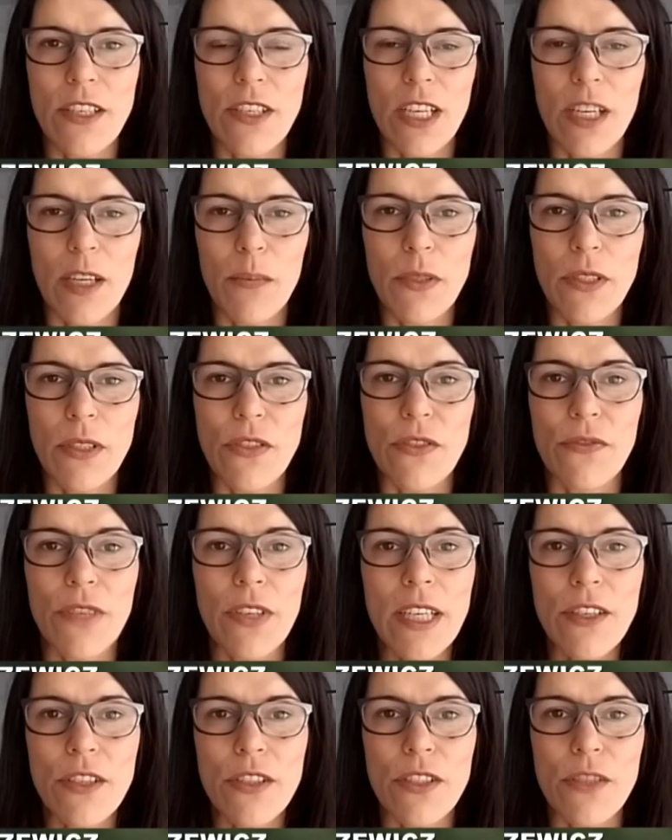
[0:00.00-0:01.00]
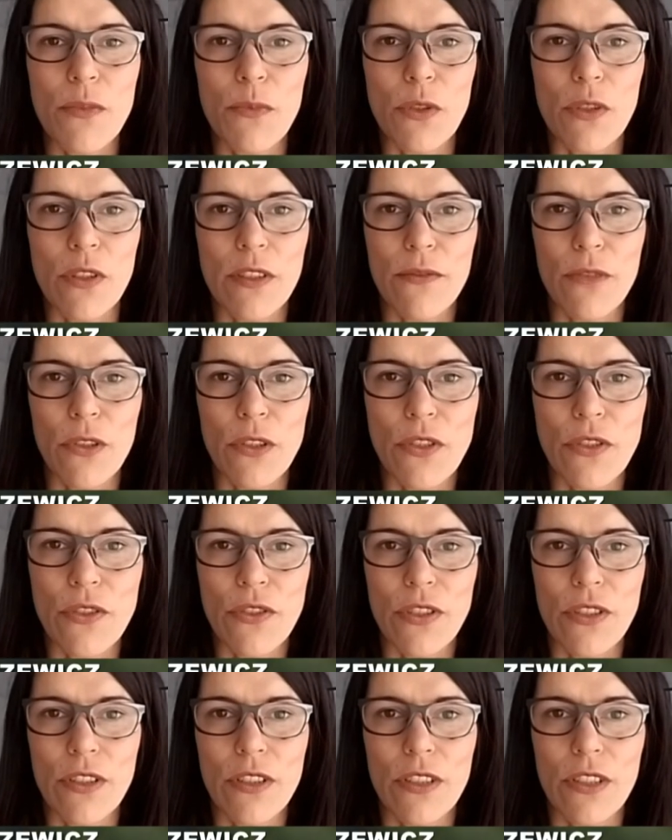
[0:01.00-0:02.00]
aby zwiększyć
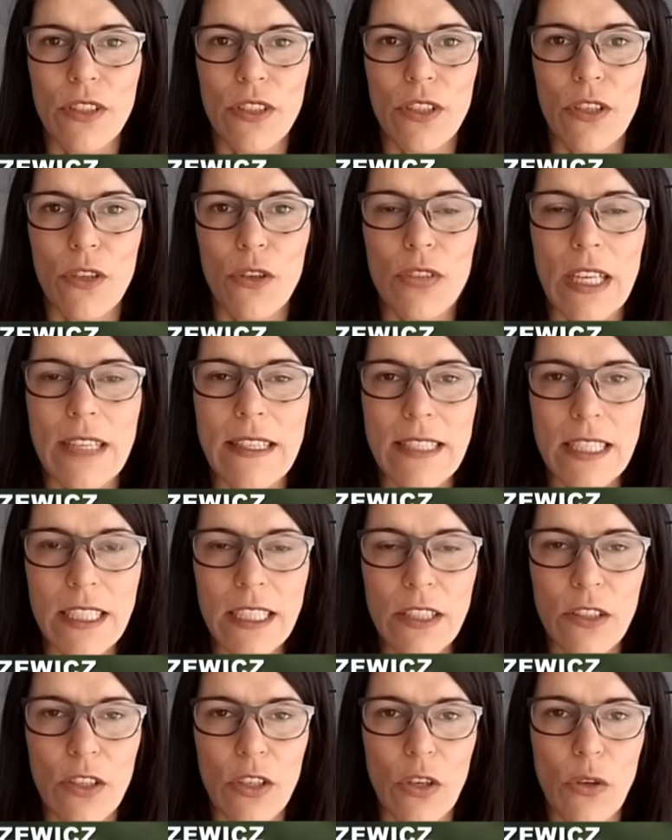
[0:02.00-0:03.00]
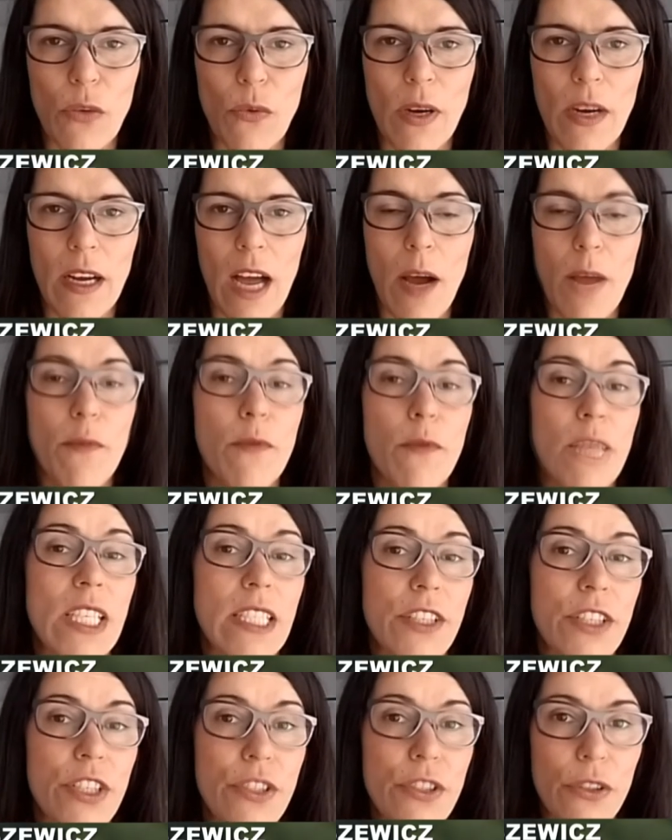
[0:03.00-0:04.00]
możliwość e, rotacyjną, aby w
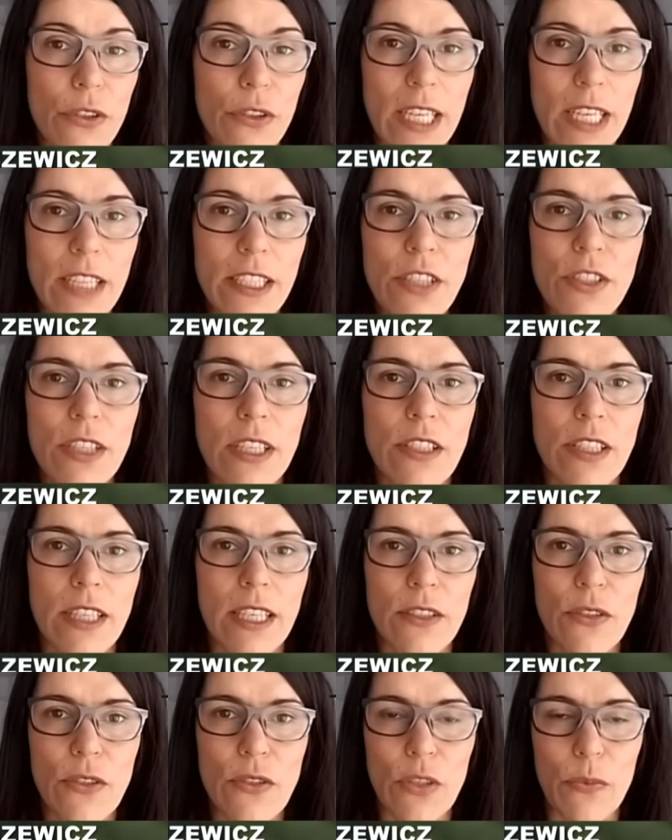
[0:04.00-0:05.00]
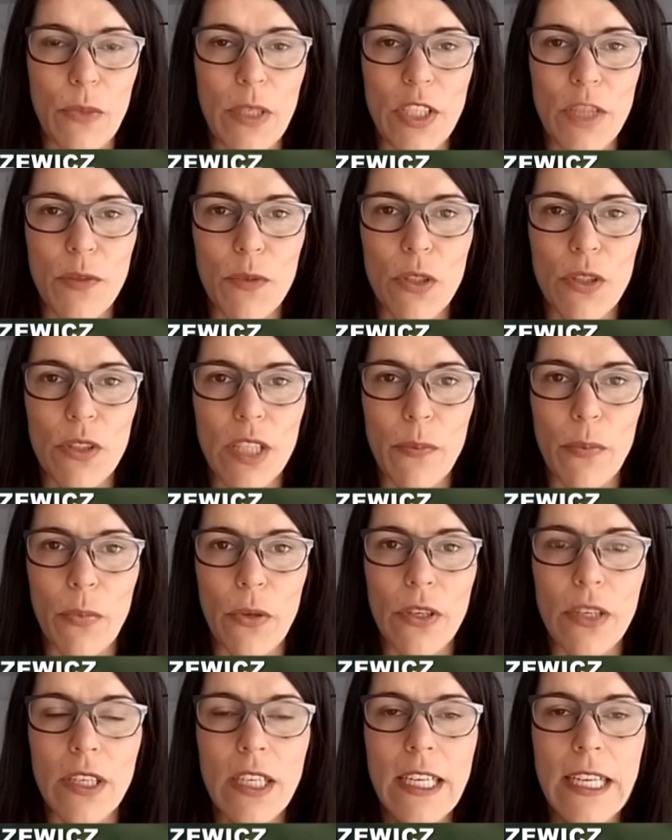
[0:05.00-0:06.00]
zasadzie nie ograniczać tego, co mieliśmy do tej
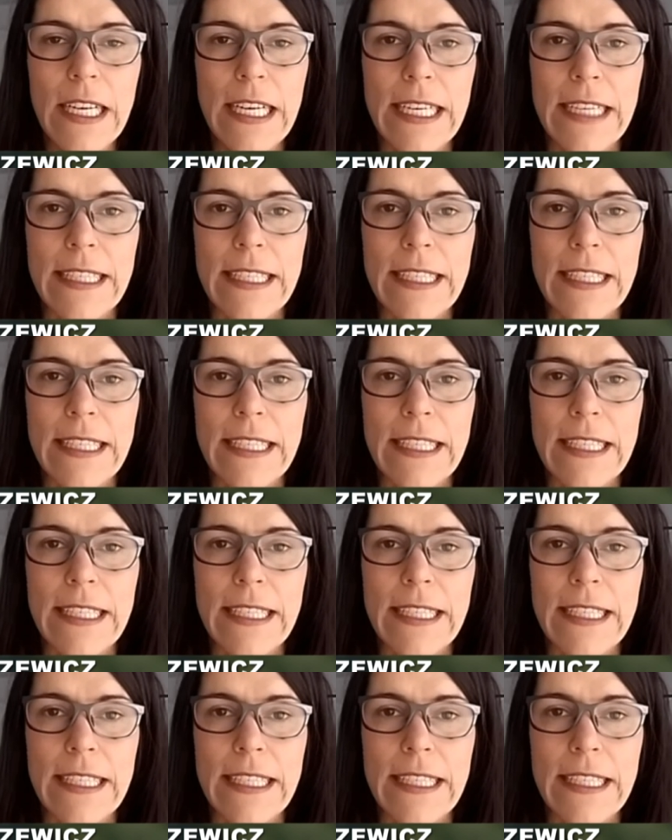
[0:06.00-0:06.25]
pory,